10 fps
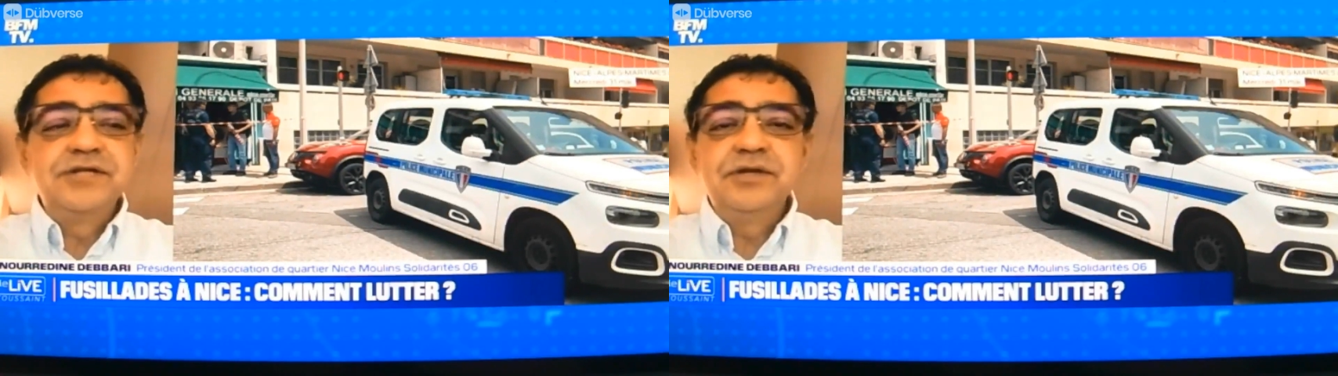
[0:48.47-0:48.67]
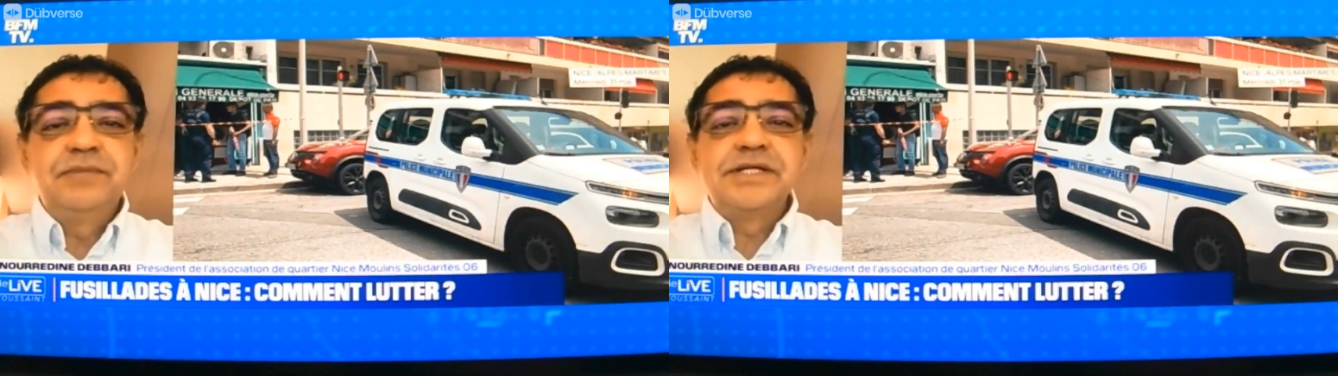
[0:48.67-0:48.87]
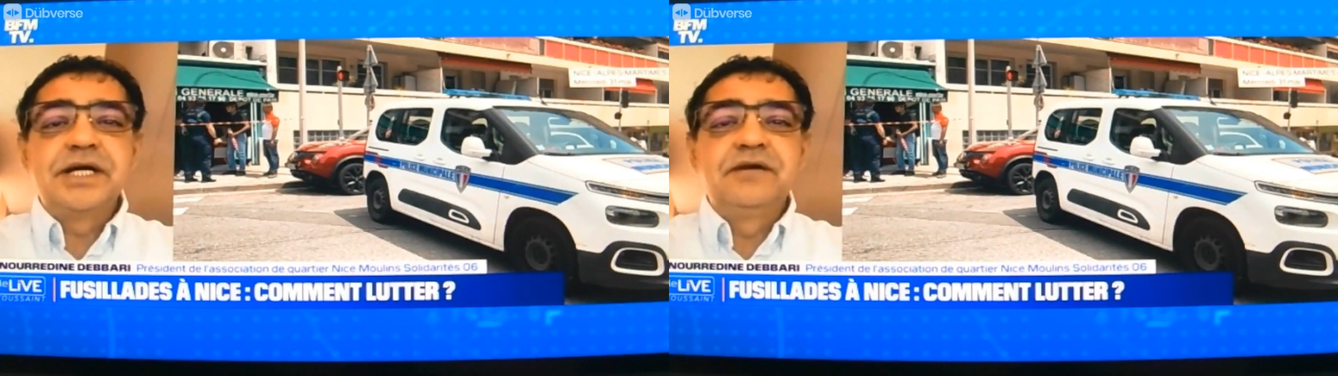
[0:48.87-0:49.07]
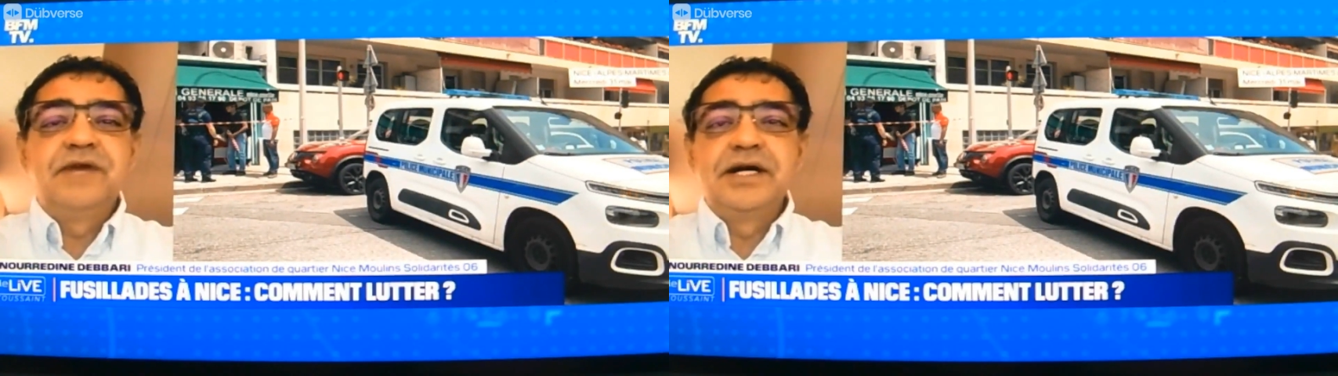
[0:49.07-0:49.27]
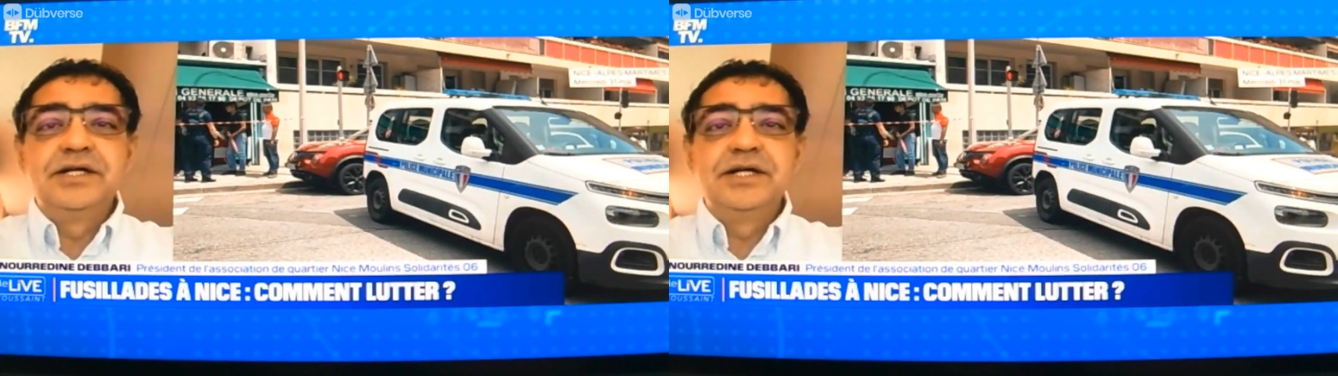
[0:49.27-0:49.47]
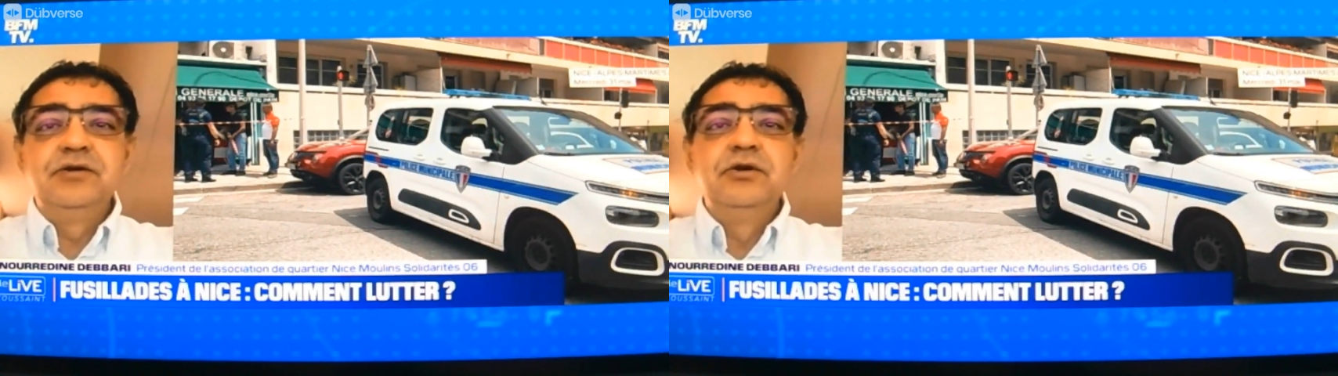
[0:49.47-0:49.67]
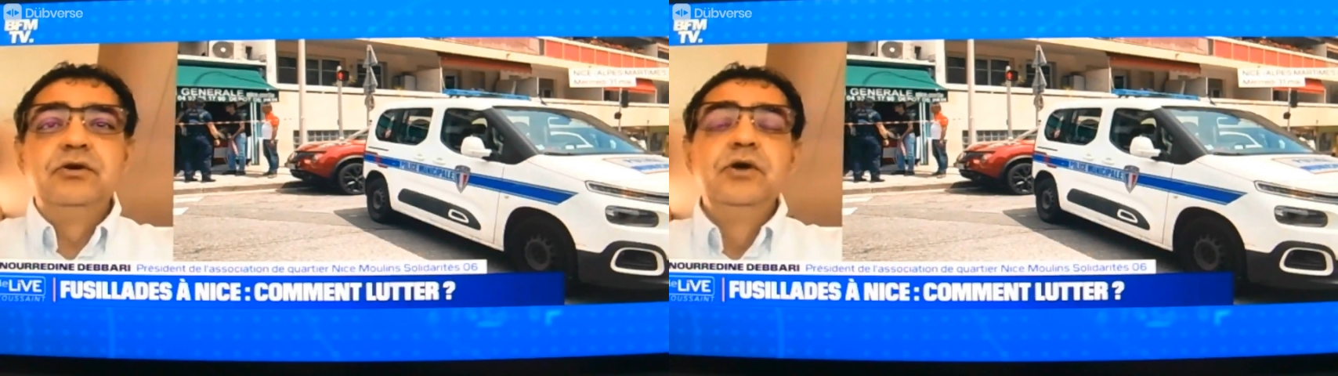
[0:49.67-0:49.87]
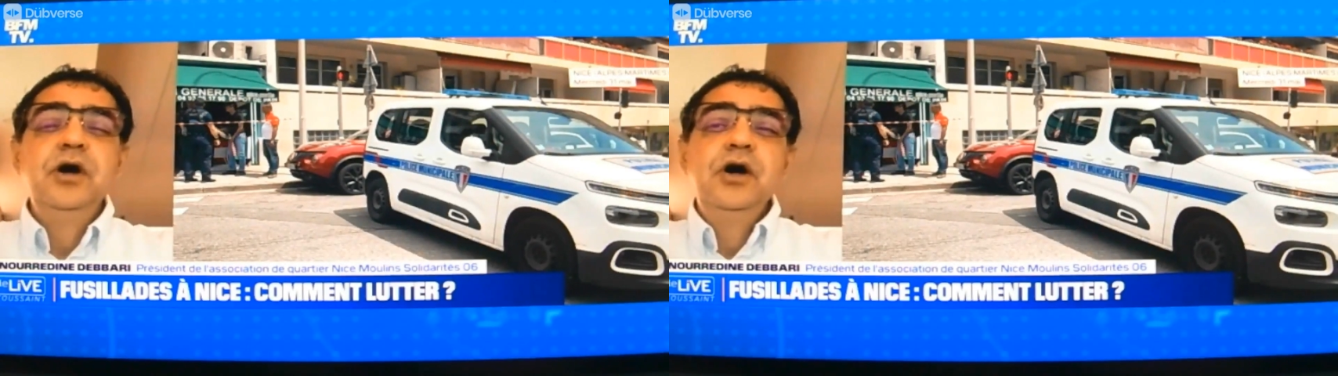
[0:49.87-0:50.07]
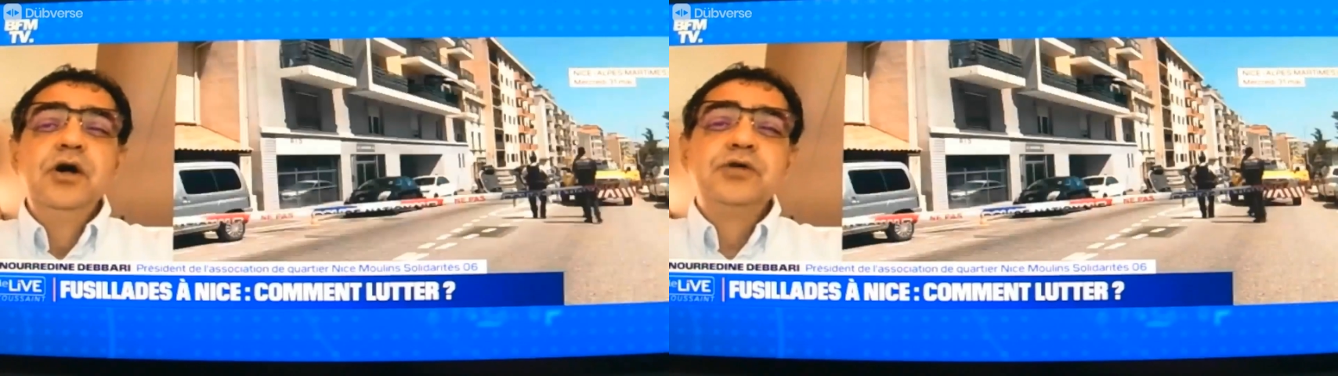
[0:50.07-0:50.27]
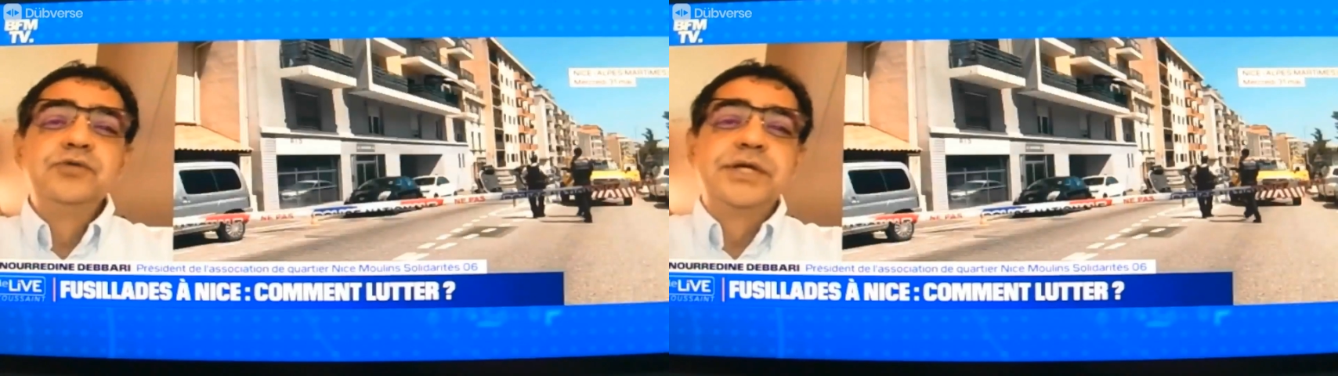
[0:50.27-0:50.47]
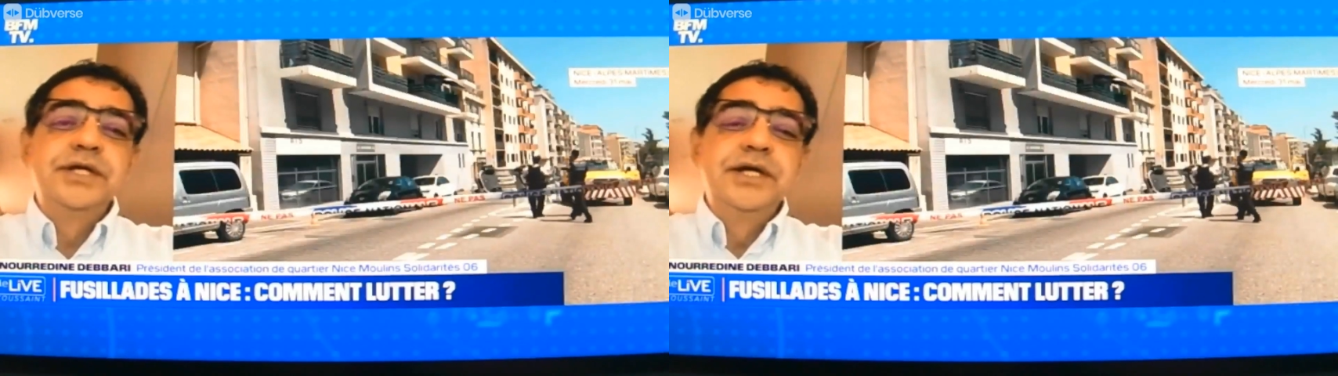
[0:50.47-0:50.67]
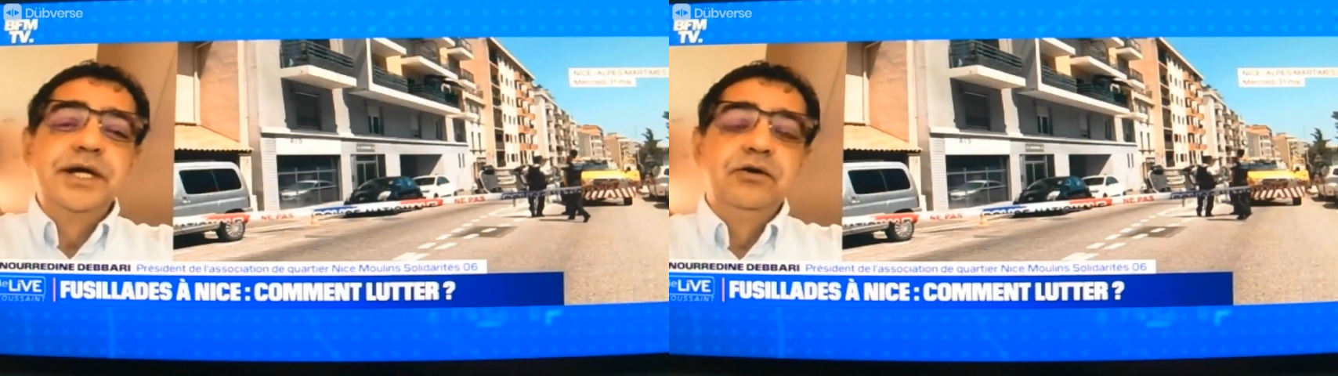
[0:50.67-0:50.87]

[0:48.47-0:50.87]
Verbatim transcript: هذا لن يوقف حركة المرور،